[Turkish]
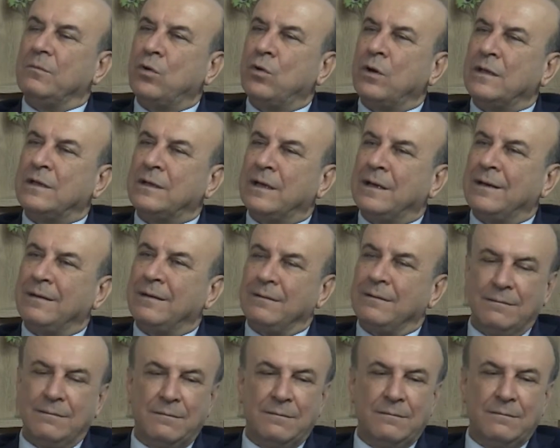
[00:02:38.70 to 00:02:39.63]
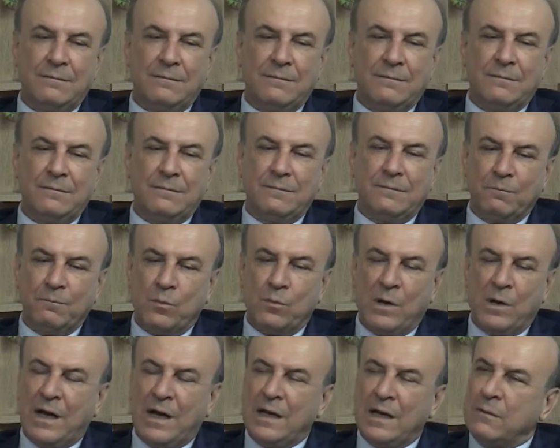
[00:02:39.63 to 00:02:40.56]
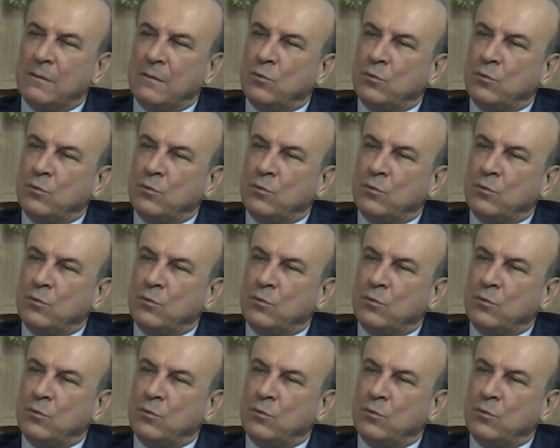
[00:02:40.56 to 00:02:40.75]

Burada mahalle